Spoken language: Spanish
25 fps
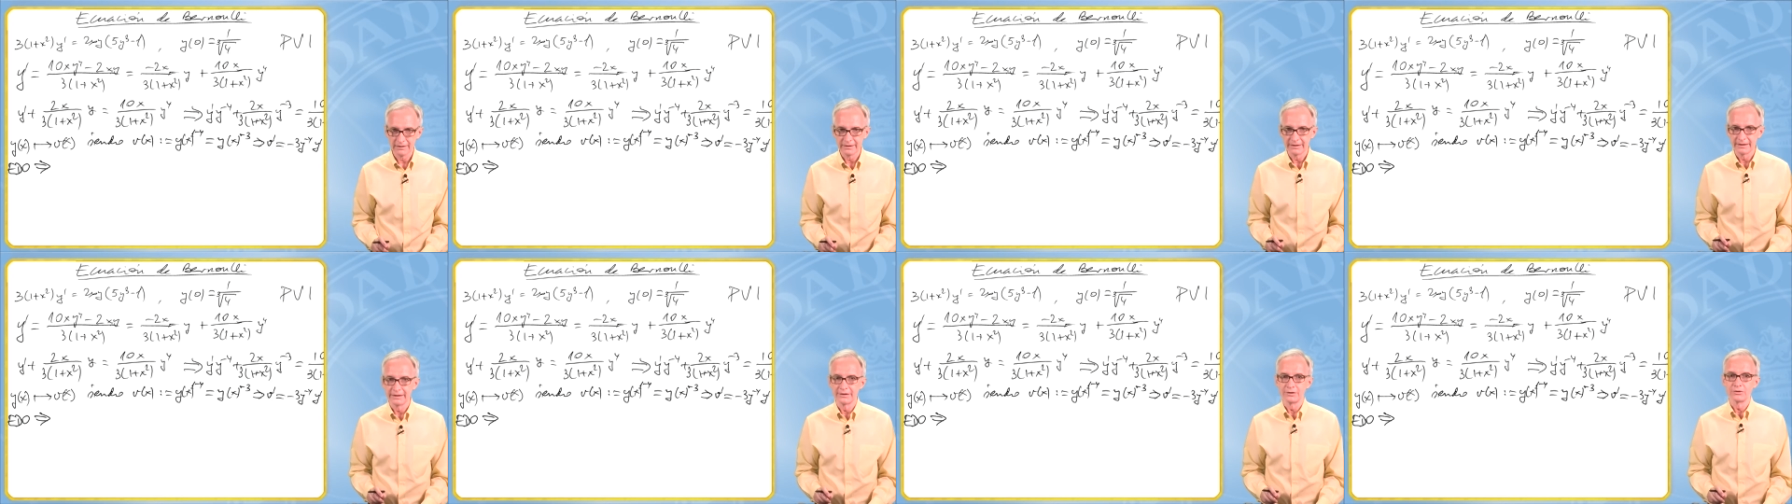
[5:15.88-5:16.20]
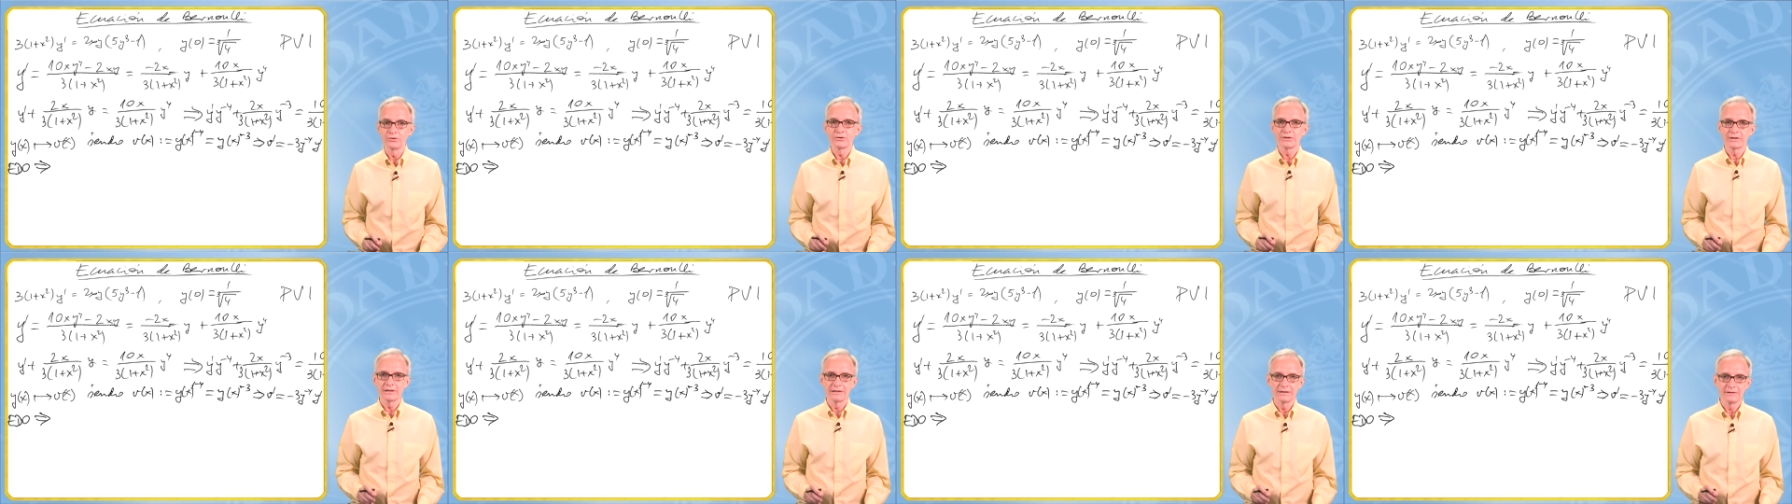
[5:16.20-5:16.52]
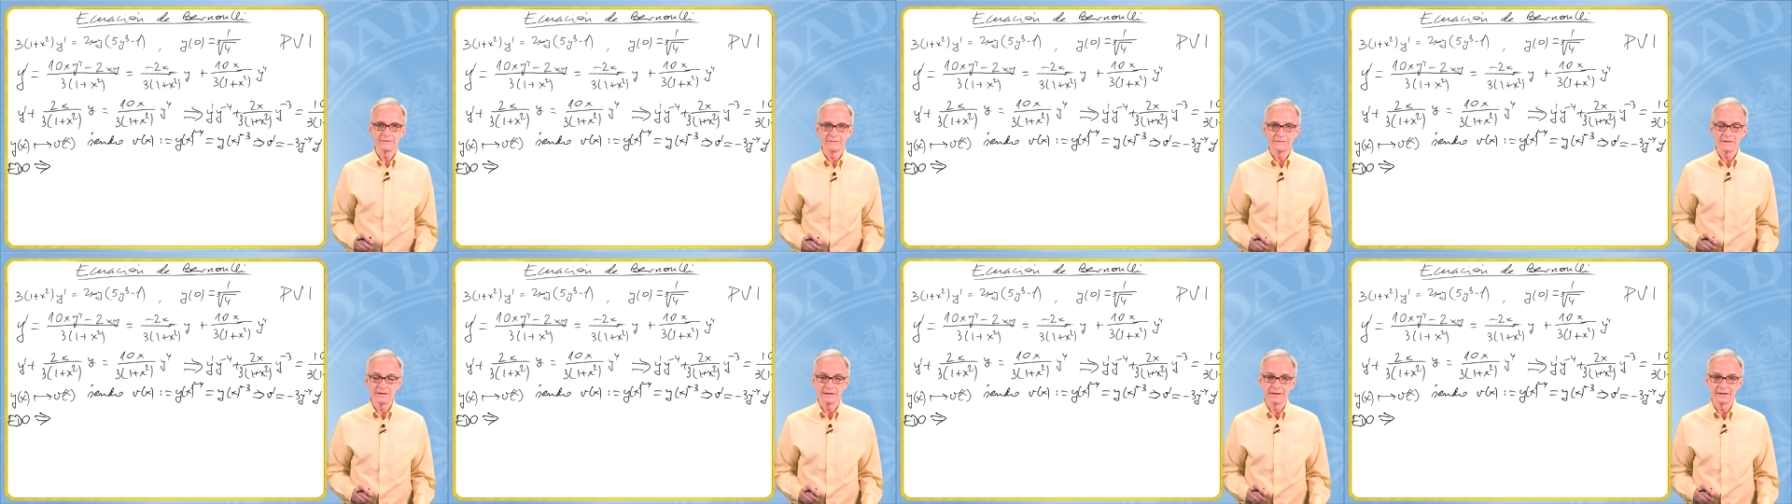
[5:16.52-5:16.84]
E2
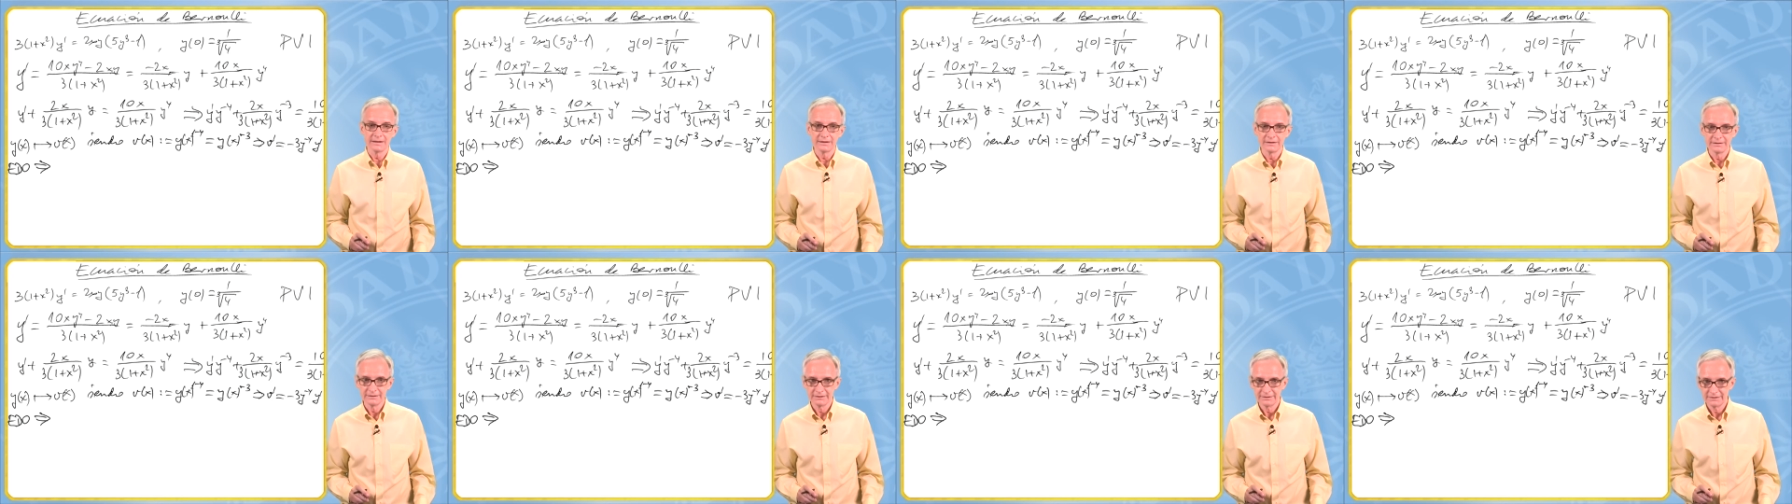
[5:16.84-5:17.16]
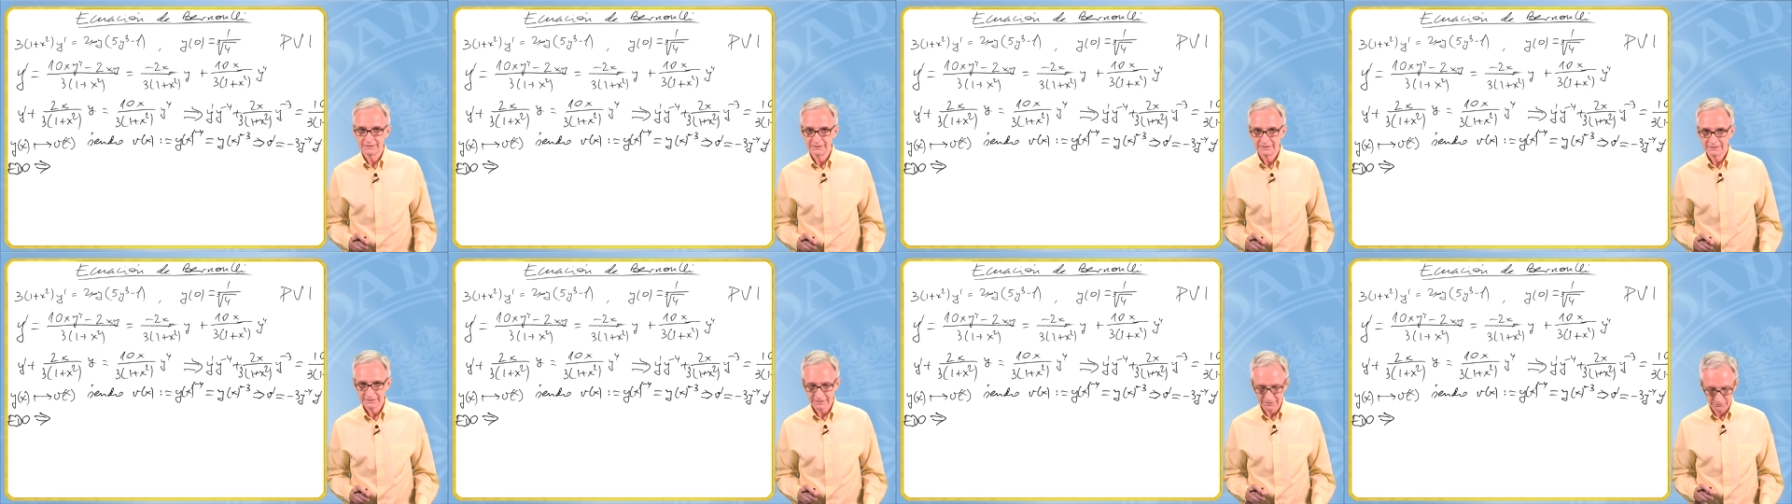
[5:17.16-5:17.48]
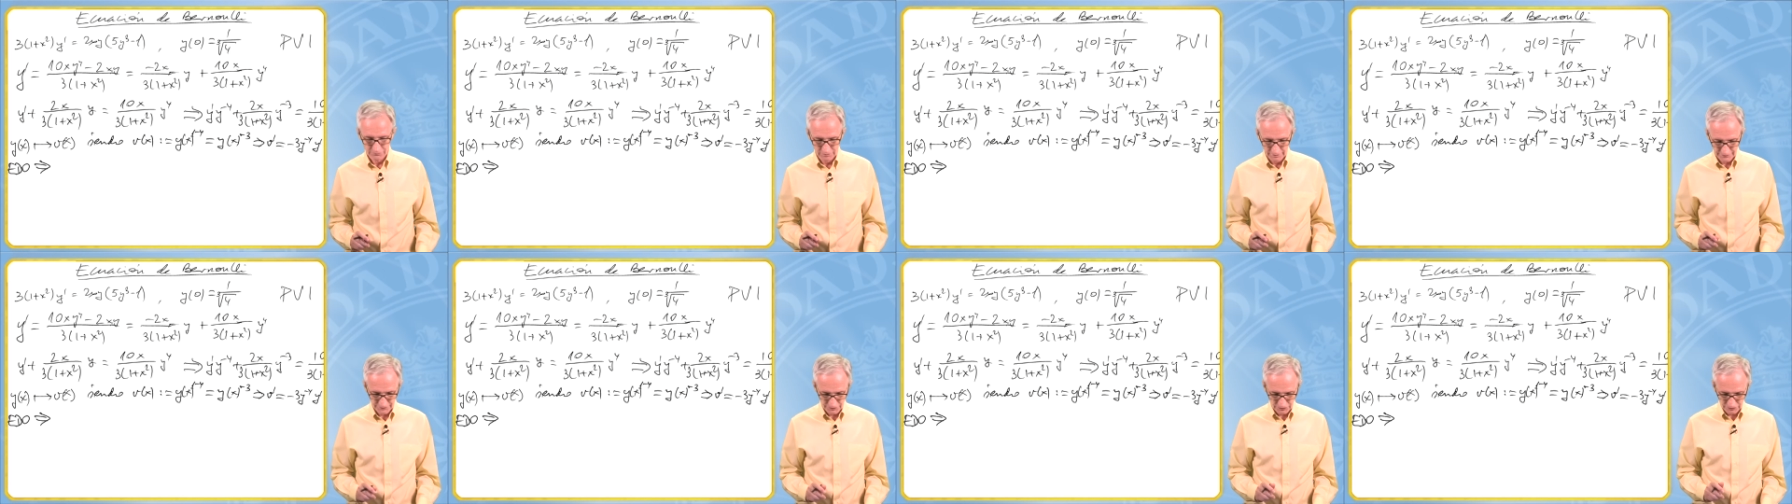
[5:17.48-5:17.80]
significa
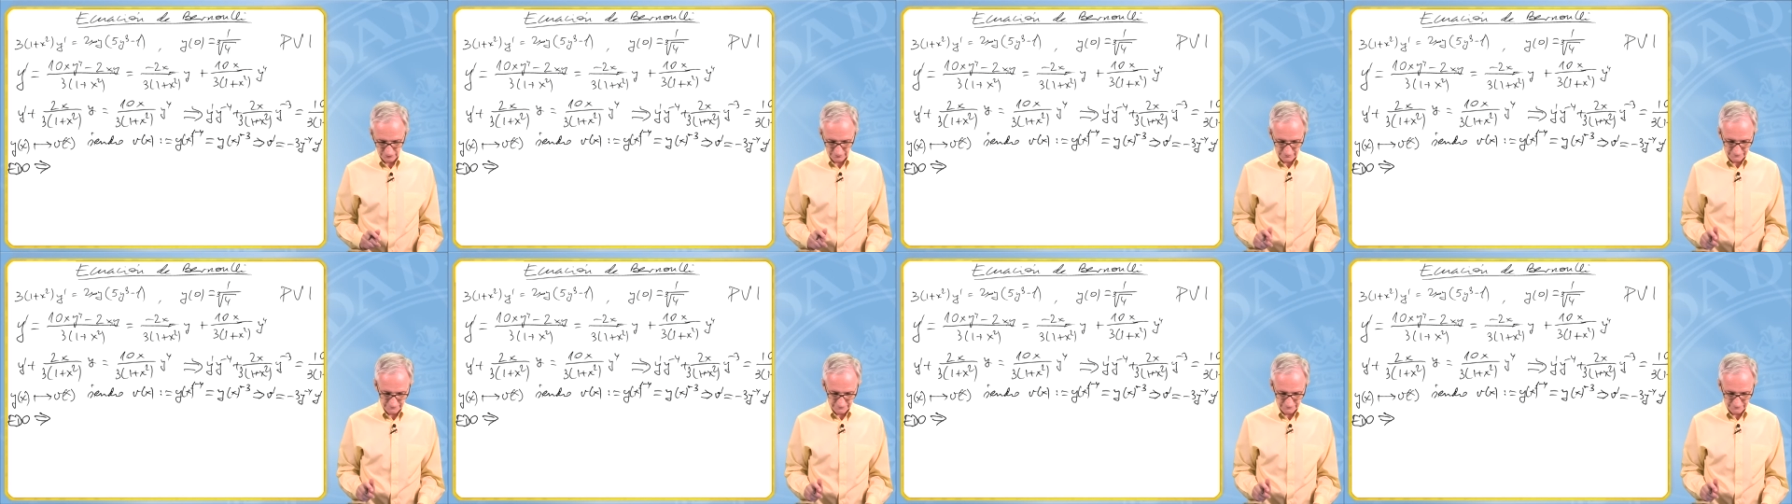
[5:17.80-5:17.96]
ecuación